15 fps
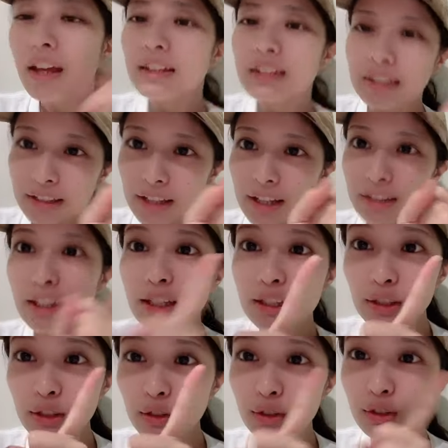だって体
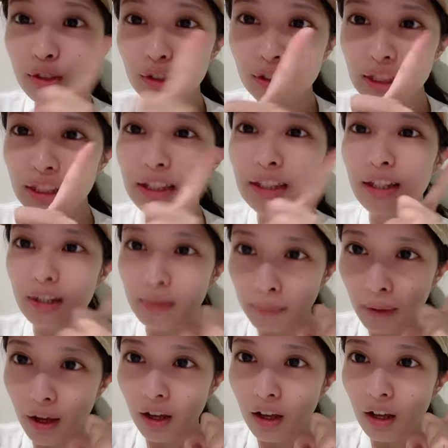調を崩さなけれ
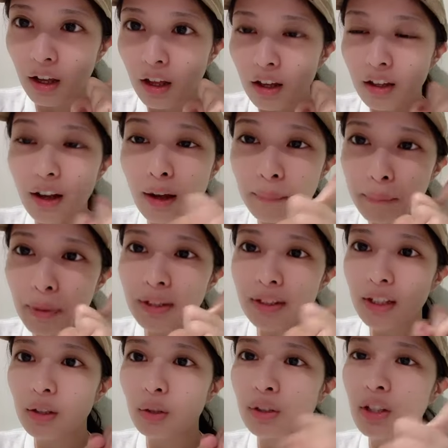ば頑張っ
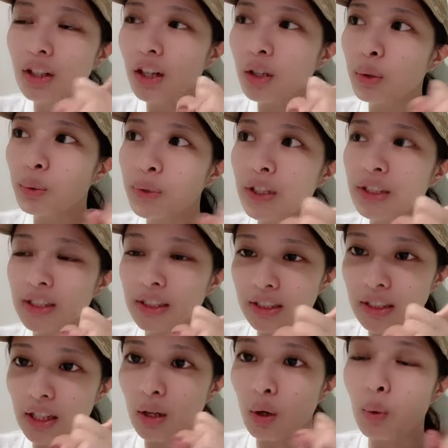て夜中夜更かしし
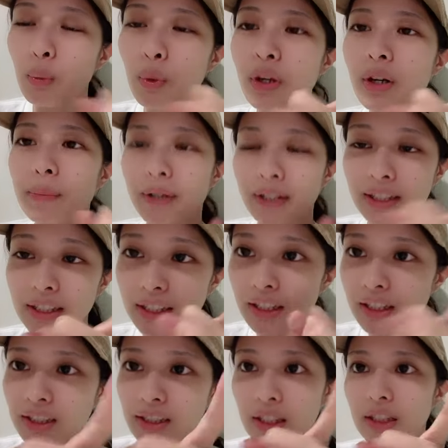て覚えればいいだ
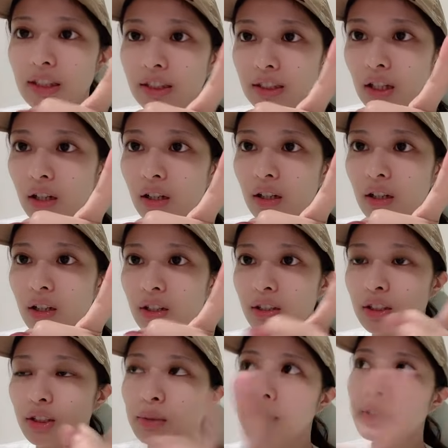けじゃないですか。
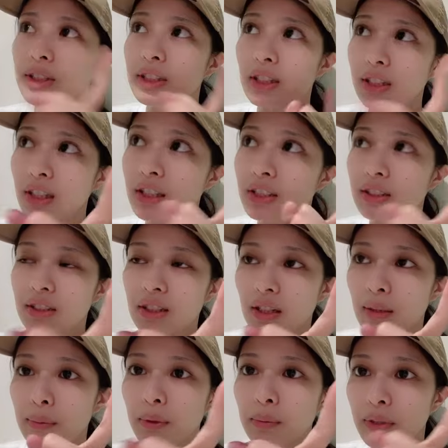睡眠時間削って
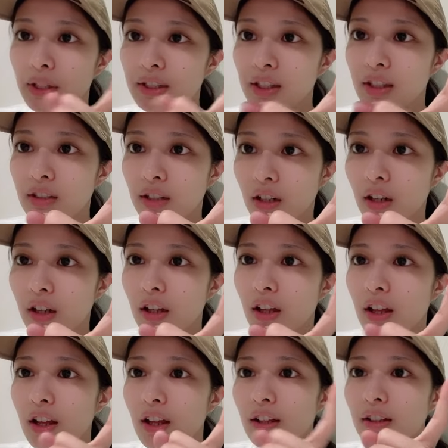何もでも削れるから。
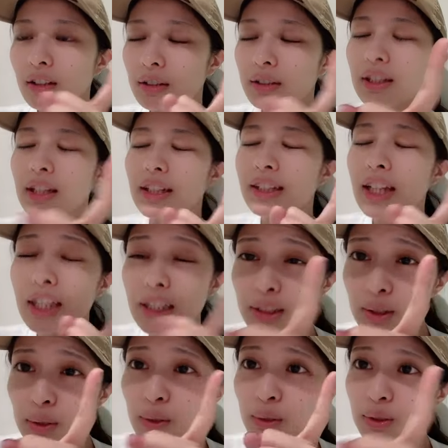だただ体
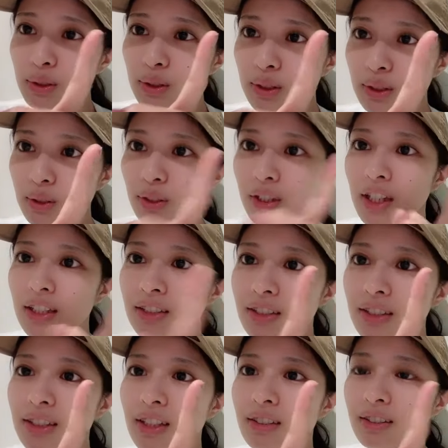調を崩すと削
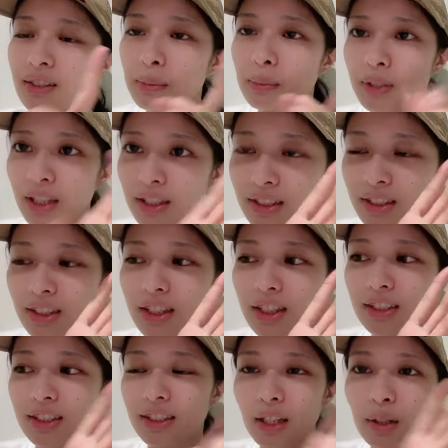りたくても削れな
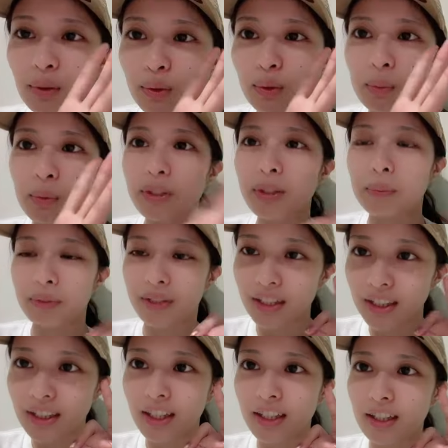いし、やろうと思ってもで
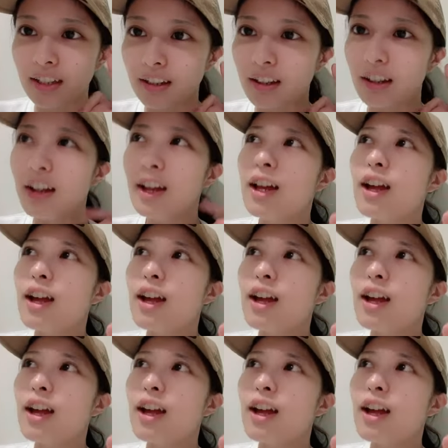きないから、